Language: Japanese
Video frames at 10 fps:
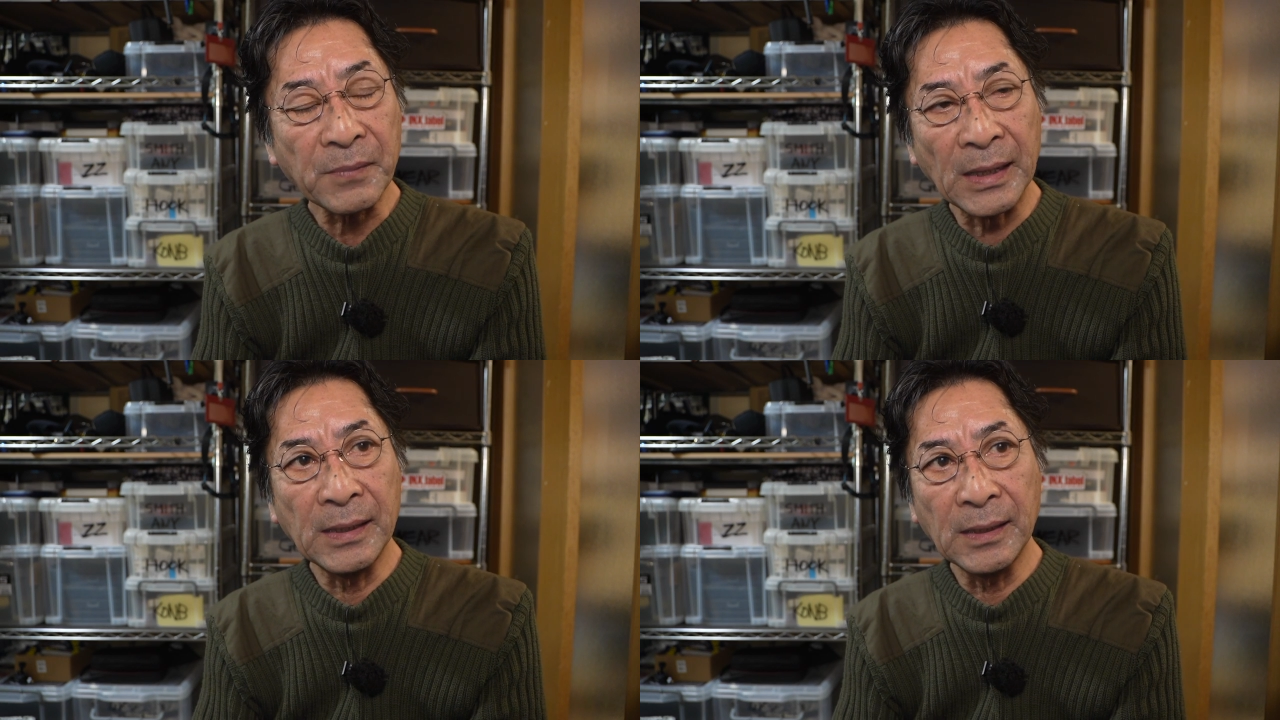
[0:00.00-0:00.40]

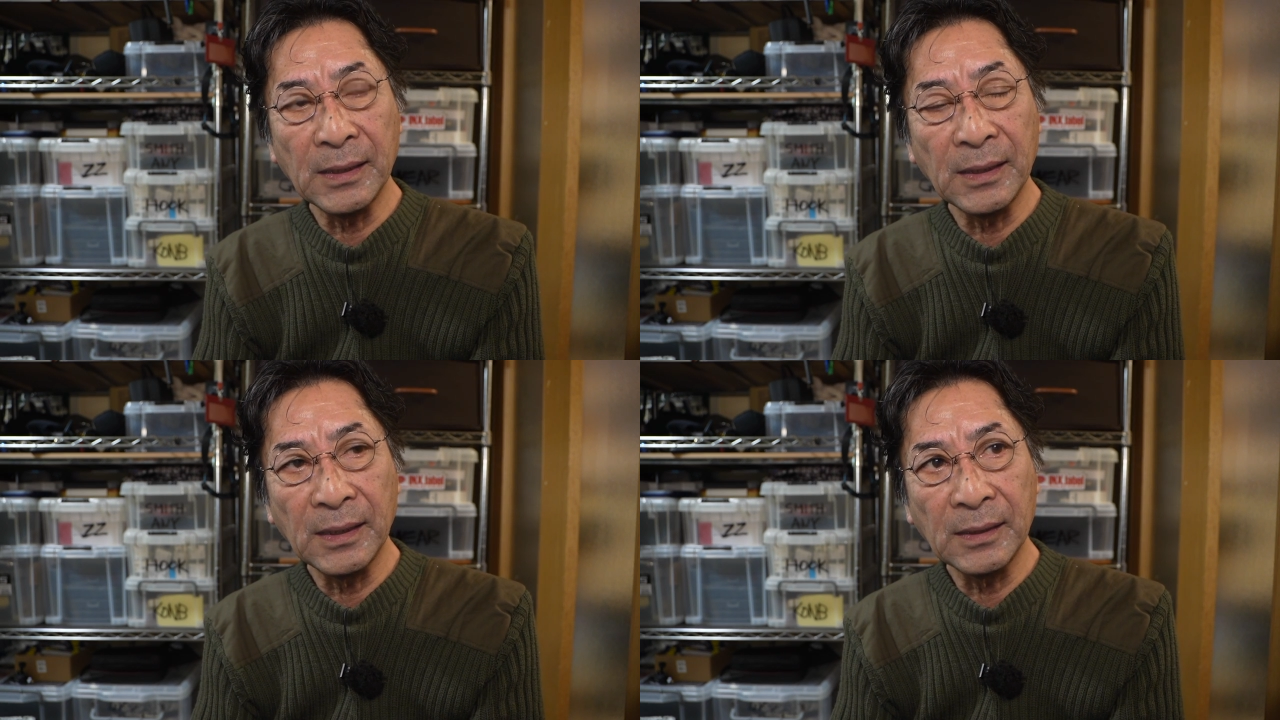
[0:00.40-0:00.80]

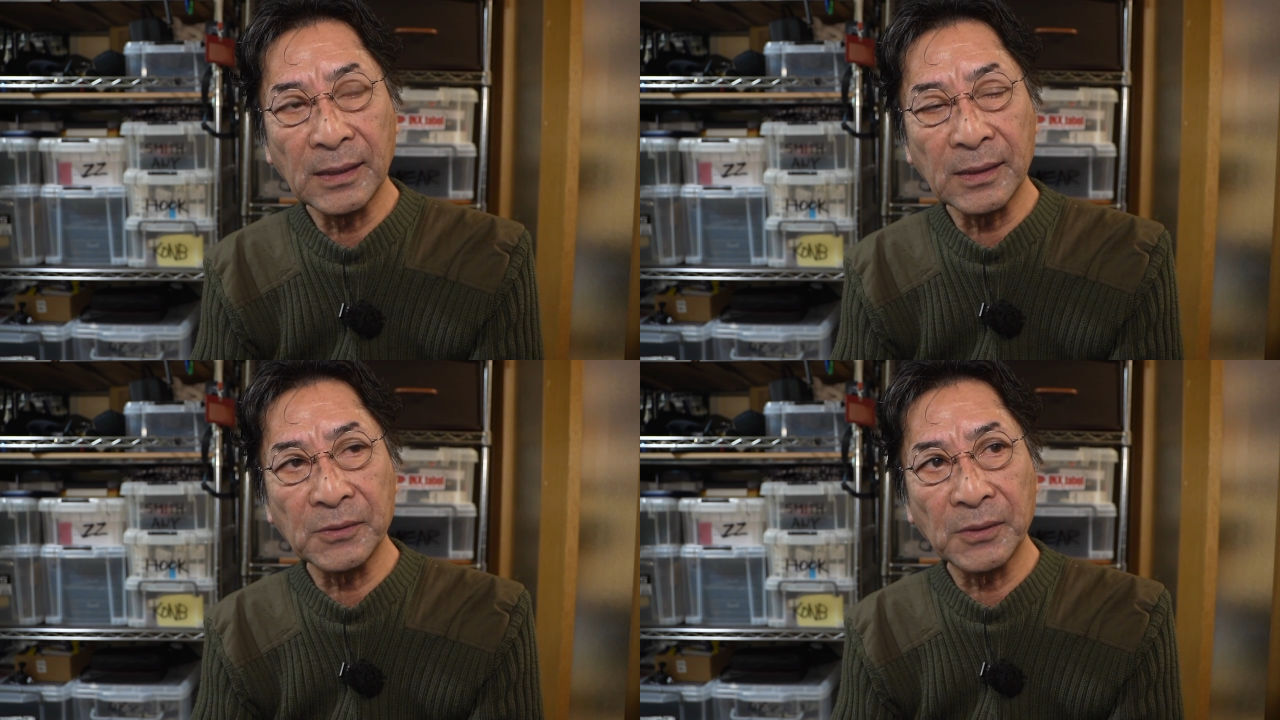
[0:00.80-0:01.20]
えー、
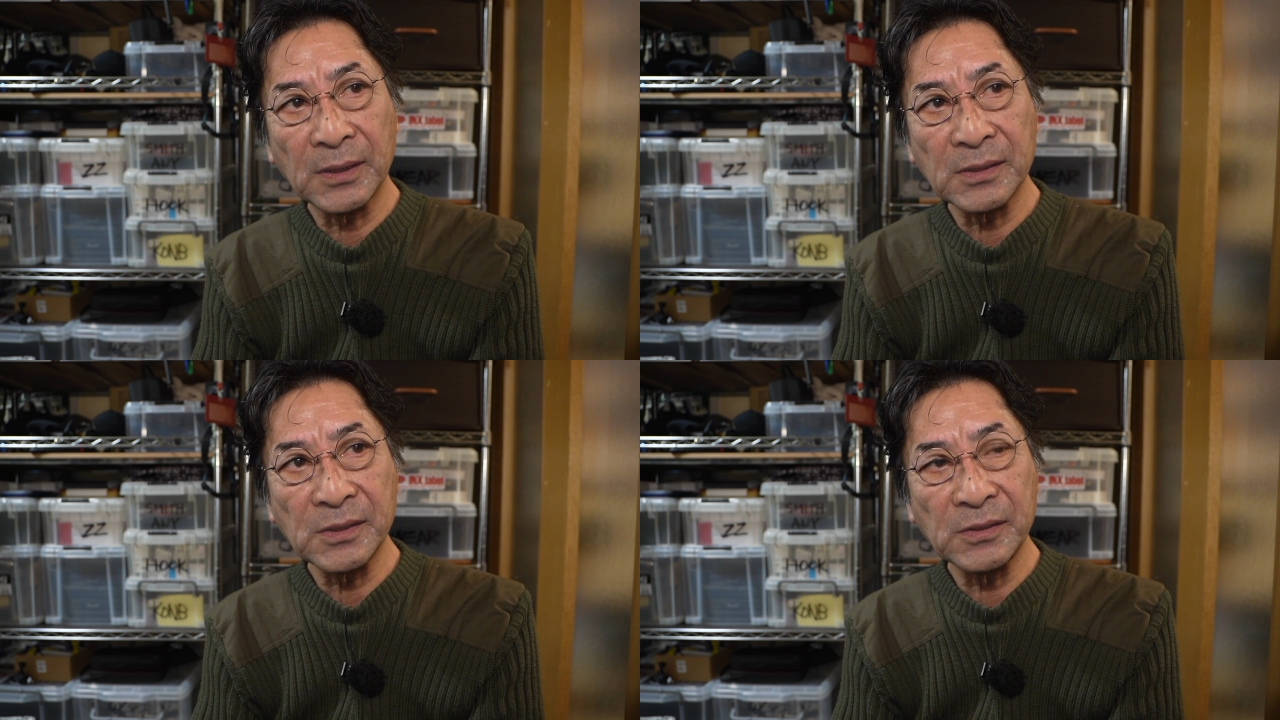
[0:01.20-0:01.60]
中でお
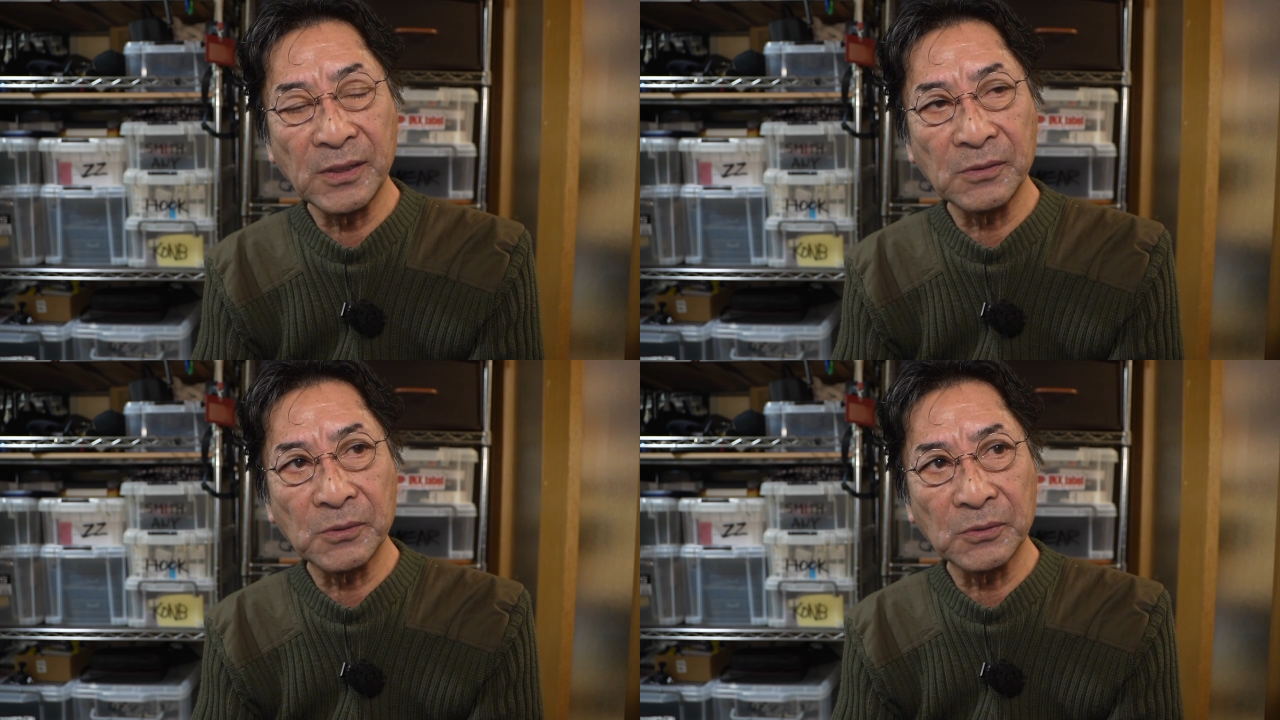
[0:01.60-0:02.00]
話しし
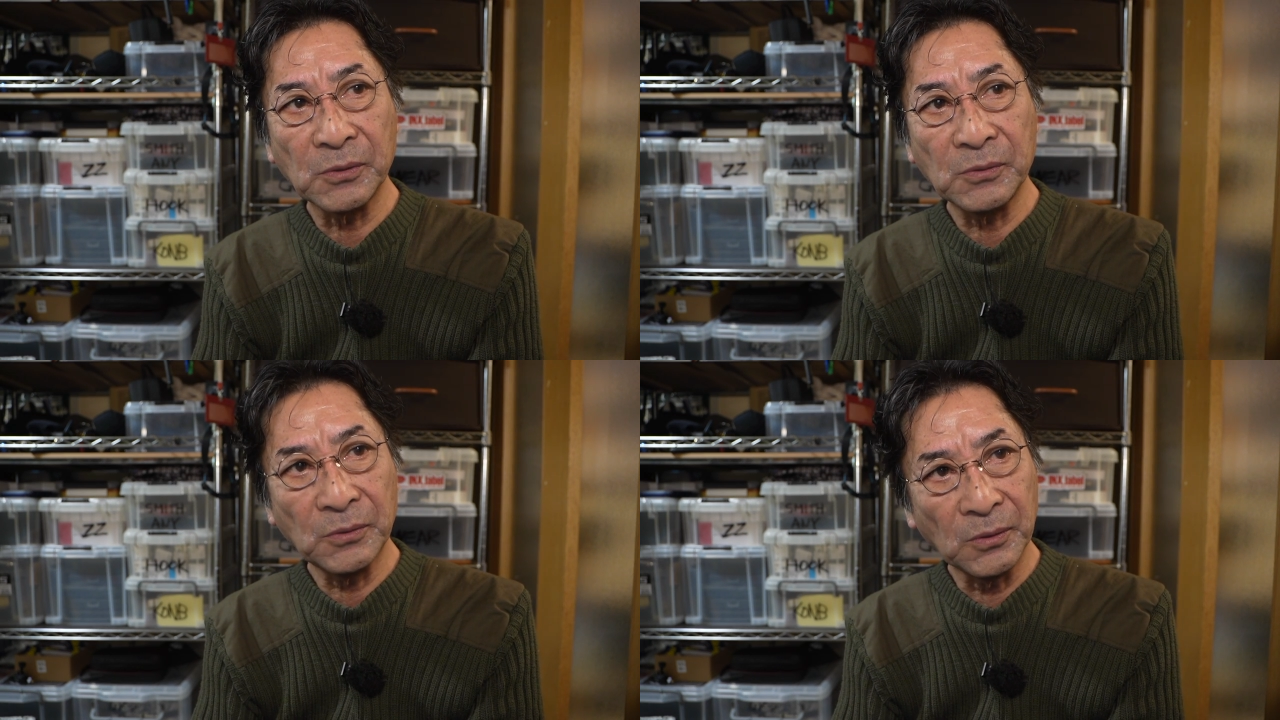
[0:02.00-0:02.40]
てるこ
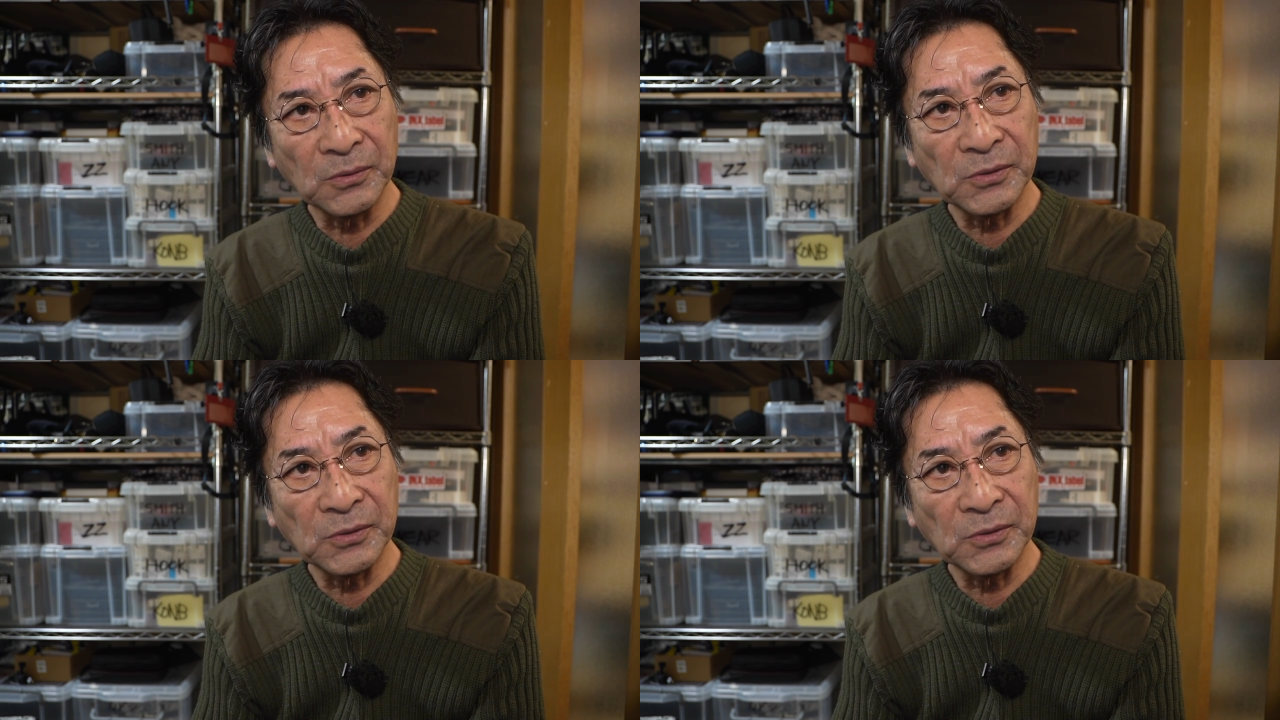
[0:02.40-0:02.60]
とと